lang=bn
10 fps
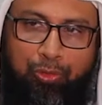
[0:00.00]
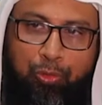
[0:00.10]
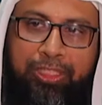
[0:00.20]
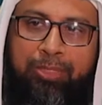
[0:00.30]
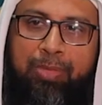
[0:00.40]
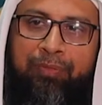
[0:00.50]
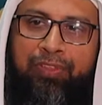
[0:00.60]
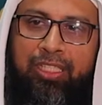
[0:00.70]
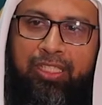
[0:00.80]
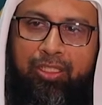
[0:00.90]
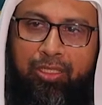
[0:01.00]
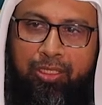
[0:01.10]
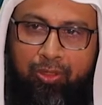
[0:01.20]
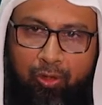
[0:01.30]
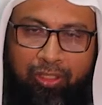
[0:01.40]
দুদিন ব্যাপী
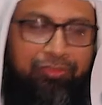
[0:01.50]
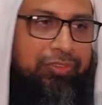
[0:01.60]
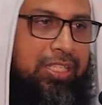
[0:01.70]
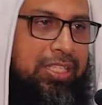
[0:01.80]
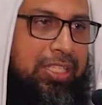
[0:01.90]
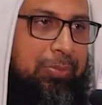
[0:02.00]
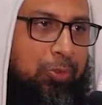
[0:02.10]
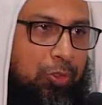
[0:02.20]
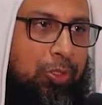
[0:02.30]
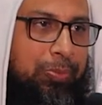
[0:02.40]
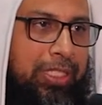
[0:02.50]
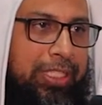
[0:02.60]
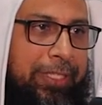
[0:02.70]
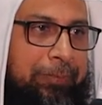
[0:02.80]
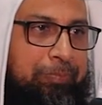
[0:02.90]
কনফারেন্সের প্রথম
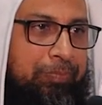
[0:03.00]
দিনে